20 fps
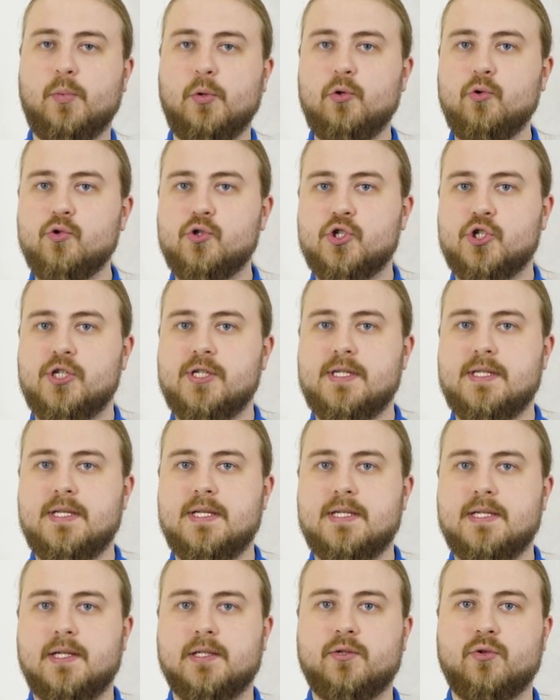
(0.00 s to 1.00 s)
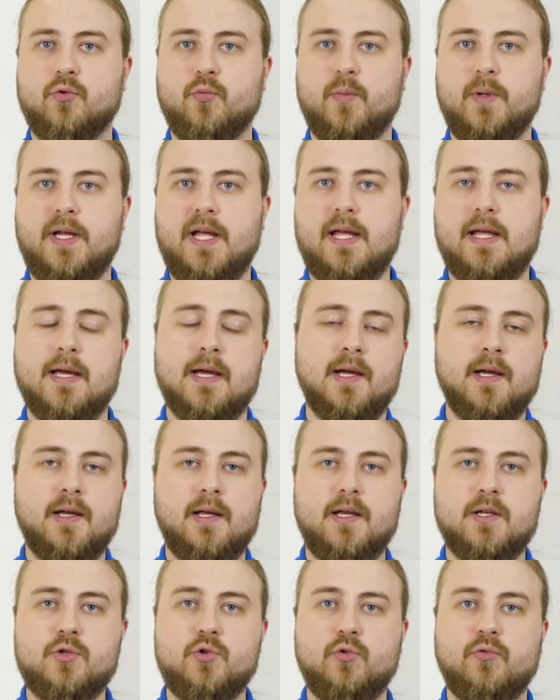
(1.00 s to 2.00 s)
плюс 60 рублей.
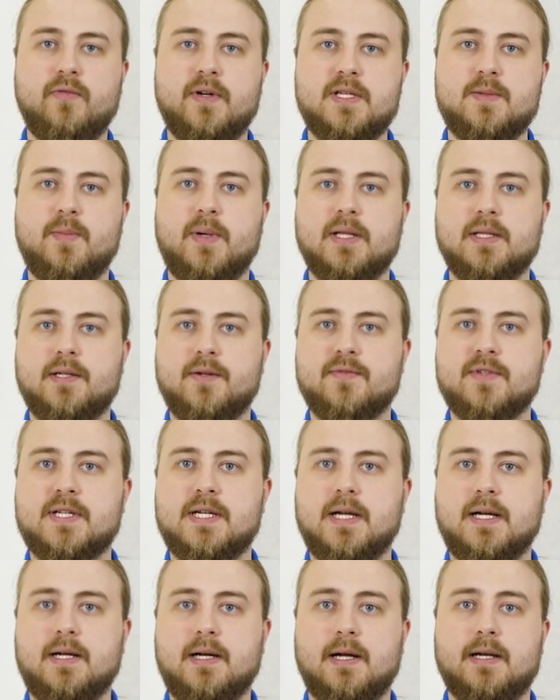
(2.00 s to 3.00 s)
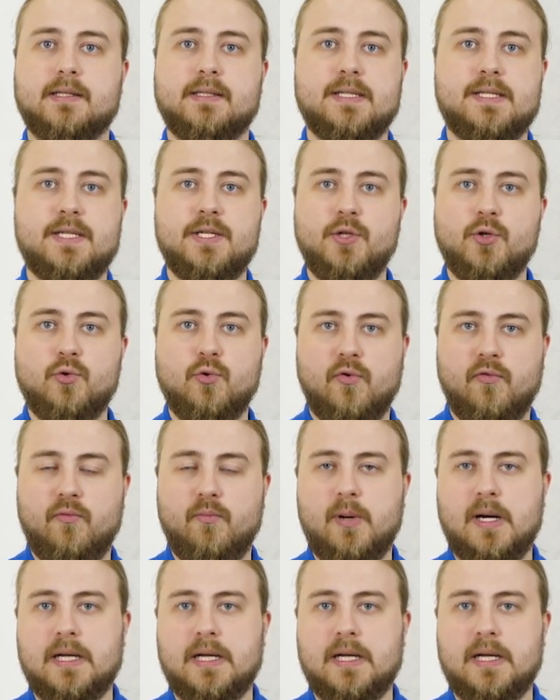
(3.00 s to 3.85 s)
Если у вас банковская карта Тинькофф